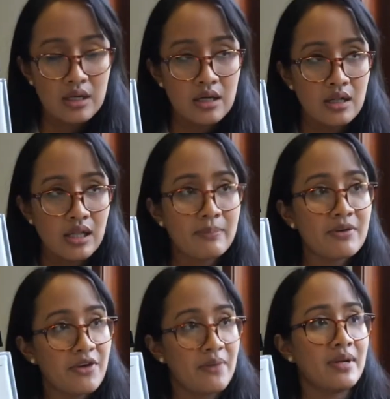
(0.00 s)

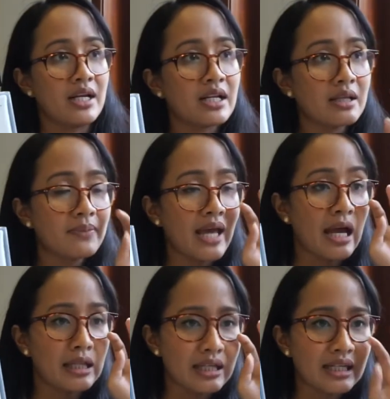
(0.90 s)
lebih feminine, lebih
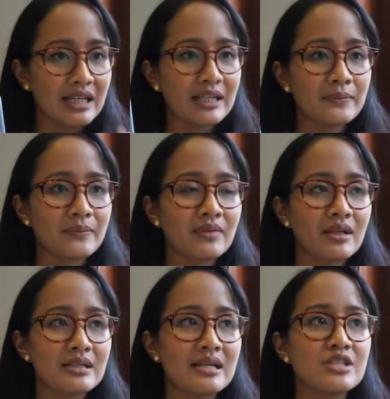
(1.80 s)
elegan
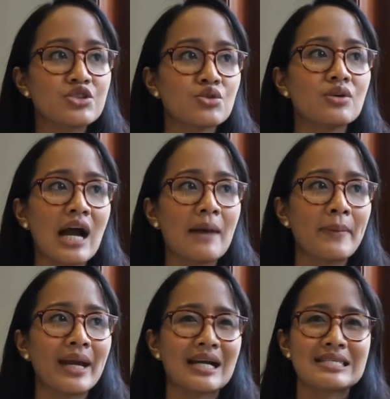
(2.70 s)
dan juga
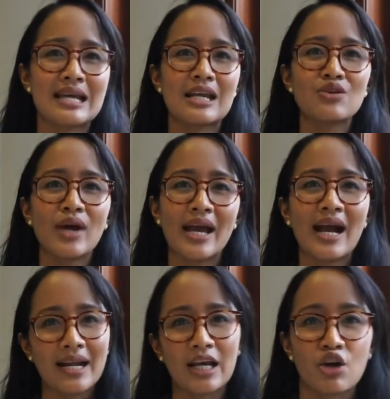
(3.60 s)
apa ya kesannya tuh kayak
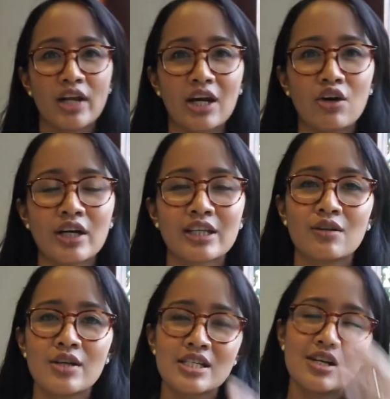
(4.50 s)
nggak neko-neko gitu
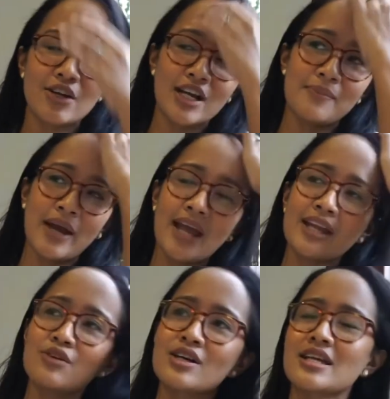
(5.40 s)
loh. Jadi orang yang pakai
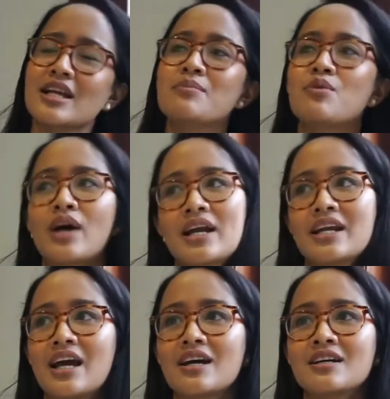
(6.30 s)
ini tuh kesannya bukan
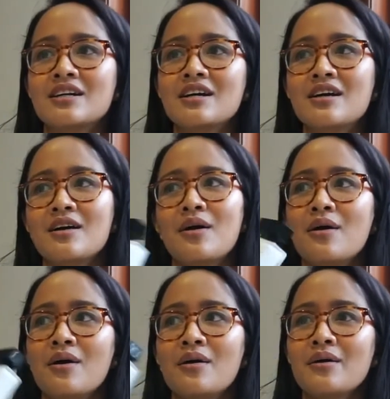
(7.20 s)
yang
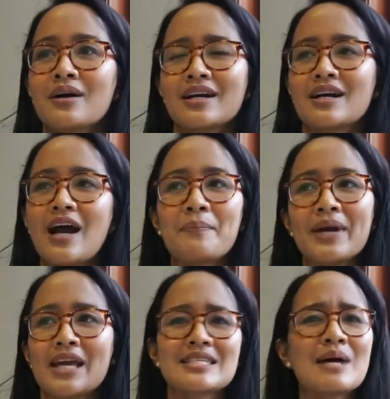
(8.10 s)
apa
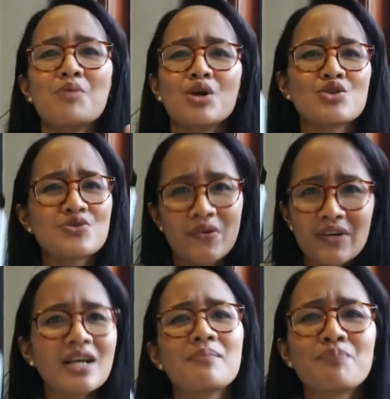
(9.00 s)
ya someone who's
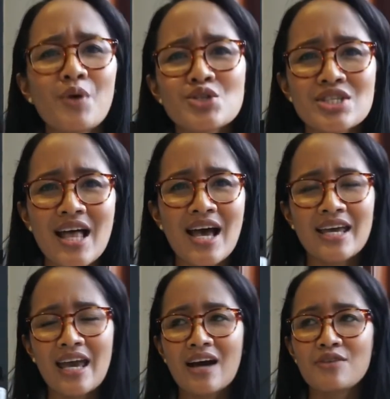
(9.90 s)
very composed lah,
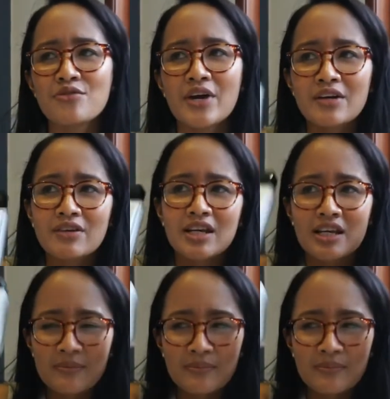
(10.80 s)
yang very